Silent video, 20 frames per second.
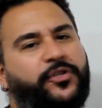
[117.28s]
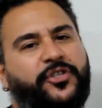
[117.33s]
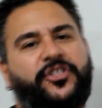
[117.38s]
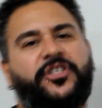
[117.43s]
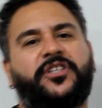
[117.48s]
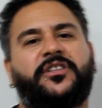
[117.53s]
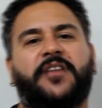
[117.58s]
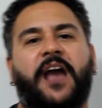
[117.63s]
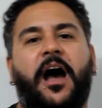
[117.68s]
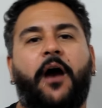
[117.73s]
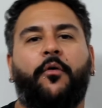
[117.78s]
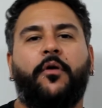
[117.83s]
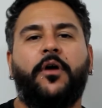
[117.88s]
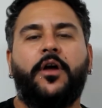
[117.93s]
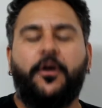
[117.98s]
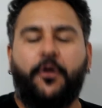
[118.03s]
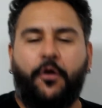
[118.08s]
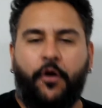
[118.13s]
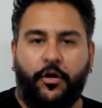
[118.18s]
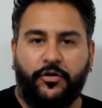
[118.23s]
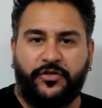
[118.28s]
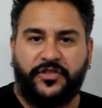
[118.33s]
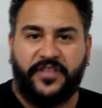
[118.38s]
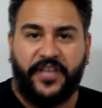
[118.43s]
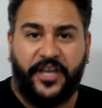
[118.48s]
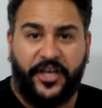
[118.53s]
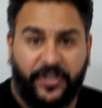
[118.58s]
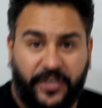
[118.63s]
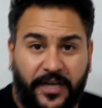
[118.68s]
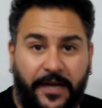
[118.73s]
digital, ou
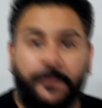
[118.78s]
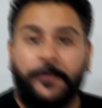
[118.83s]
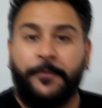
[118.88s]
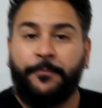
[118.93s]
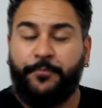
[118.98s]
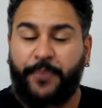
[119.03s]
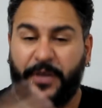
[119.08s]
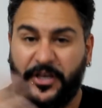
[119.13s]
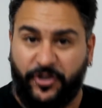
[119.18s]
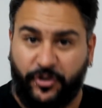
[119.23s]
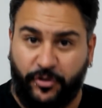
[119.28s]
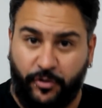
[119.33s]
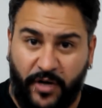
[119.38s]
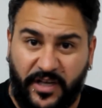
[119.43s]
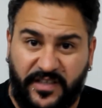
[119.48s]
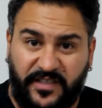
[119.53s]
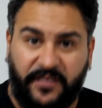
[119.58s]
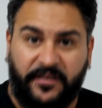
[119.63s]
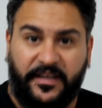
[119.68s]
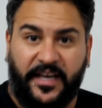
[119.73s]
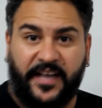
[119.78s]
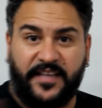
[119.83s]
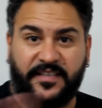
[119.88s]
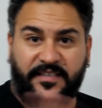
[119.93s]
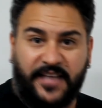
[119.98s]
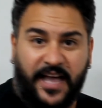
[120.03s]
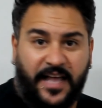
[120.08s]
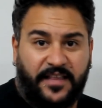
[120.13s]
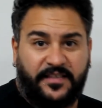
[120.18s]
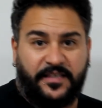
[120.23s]
seja, pessoas
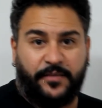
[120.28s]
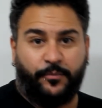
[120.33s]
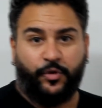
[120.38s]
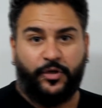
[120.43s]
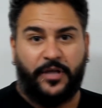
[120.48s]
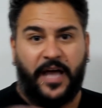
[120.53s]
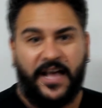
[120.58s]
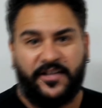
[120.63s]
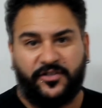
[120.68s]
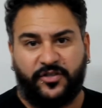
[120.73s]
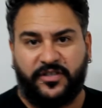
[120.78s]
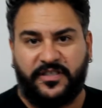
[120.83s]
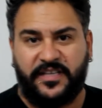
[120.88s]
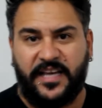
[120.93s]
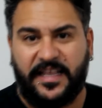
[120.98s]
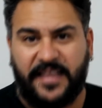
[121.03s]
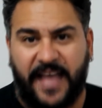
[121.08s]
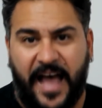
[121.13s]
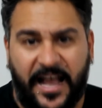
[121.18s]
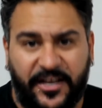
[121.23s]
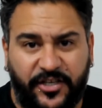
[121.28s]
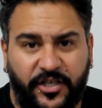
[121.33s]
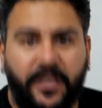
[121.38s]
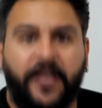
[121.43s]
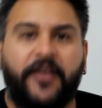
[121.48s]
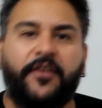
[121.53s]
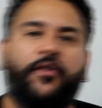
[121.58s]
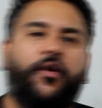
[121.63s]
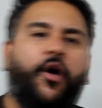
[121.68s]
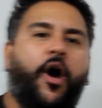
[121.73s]
interessadas em mudar a sociedade
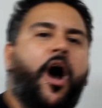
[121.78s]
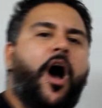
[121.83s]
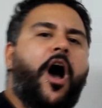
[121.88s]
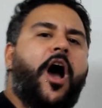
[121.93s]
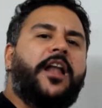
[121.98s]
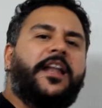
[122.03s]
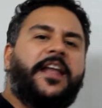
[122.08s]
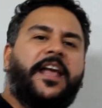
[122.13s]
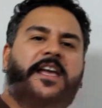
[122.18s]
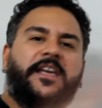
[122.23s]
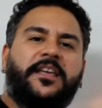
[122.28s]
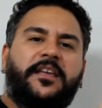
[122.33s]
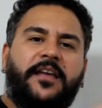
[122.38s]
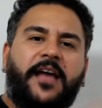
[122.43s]
colhem